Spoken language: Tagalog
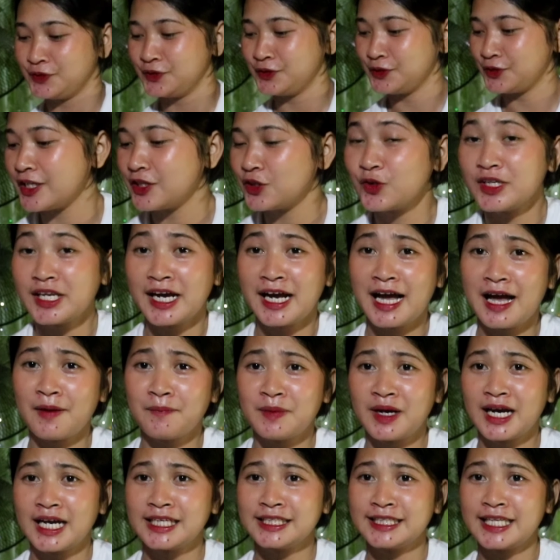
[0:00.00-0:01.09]
No? Ito na nga
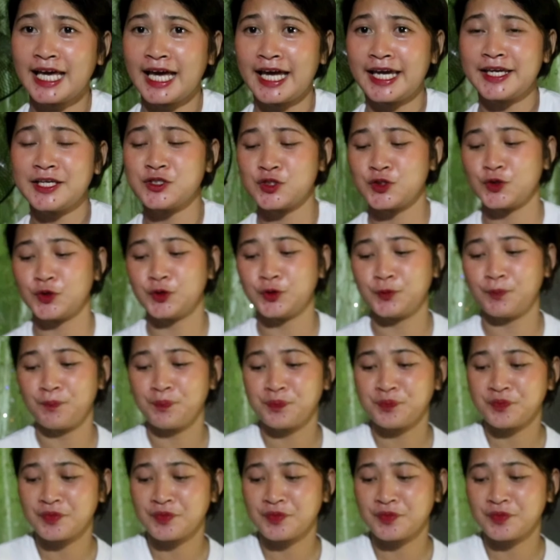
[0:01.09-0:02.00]
mga day. So,